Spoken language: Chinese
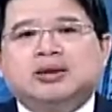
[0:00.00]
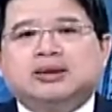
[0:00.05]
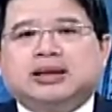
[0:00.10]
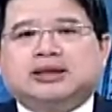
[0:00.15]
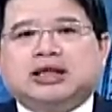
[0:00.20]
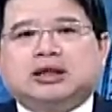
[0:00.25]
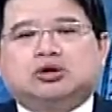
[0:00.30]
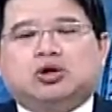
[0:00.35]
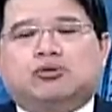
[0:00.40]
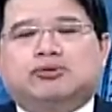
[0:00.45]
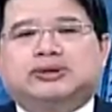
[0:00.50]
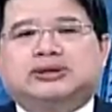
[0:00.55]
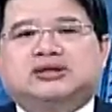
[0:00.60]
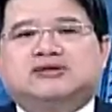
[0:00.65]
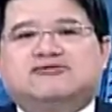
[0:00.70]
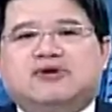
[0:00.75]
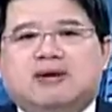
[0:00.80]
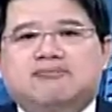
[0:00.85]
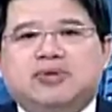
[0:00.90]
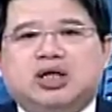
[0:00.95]
那在投
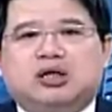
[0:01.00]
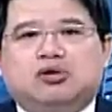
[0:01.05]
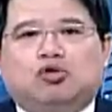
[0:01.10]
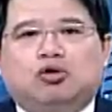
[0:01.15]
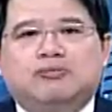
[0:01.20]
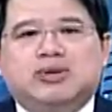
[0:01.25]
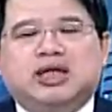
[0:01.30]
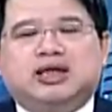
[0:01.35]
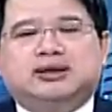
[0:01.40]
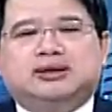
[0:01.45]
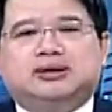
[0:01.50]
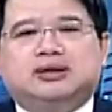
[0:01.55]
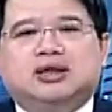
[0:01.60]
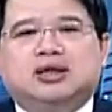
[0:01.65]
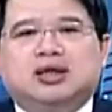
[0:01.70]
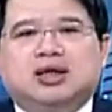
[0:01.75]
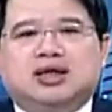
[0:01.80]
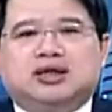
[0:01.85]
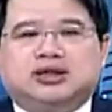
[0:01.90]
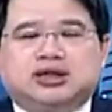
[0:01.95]
资方面，我们很
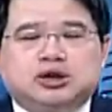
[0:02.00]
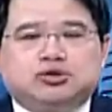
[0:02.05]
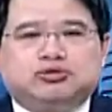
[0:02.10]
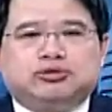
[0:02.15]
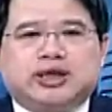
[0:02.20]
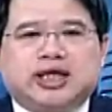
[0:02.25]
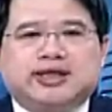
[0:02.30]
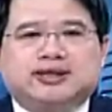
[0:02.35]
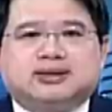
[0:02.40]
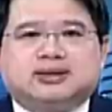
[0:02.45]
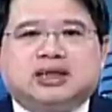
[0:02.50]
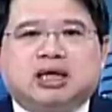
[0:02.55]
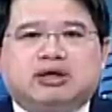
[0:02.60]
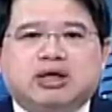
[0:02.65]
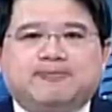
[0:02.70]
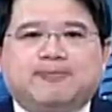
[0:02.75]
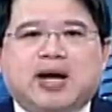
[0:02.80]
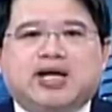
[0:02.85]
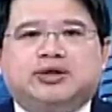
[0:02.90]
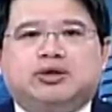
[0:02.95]
很清楚可以知道，
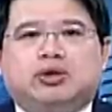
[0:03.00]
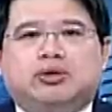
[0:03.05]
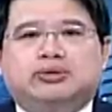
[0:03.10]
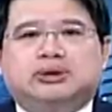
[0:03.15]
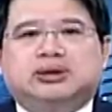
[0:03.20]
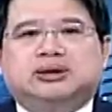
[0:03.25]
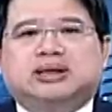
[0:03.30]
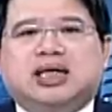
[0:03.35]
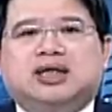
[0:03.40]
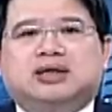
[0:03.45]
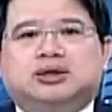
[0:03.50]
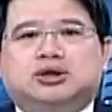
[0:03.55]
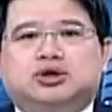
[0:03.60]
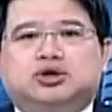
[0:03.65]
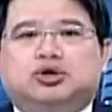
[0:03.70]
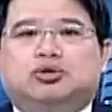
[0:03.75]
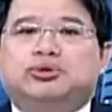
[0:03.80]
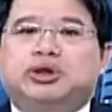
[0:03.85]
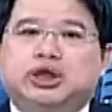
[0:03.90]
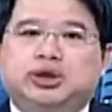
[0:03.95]
一般投资当然是
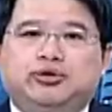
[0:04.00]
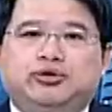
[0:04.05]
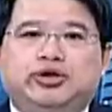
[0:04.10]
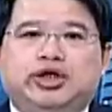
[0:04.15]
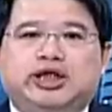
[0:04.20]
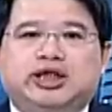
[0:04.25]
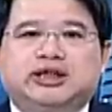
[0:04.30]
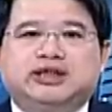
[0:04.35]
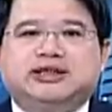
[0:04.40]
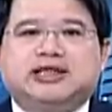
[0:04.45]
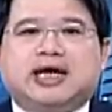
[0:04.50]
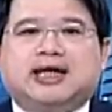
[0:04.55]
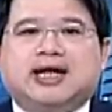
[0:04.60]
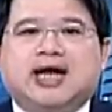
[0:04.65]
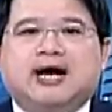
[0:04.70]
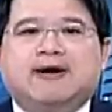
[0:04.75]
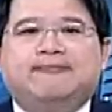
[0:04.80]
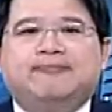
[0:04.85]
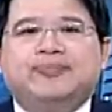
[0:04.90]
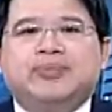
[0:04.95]
受利率的影响
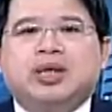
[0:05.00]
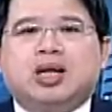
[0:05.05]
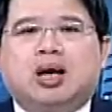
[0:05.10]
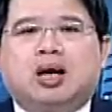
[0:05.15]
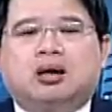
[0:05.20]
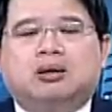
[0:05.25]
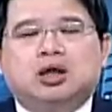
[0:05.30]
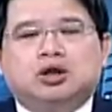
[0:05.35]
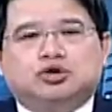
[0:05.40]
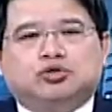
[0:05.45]
啦啊，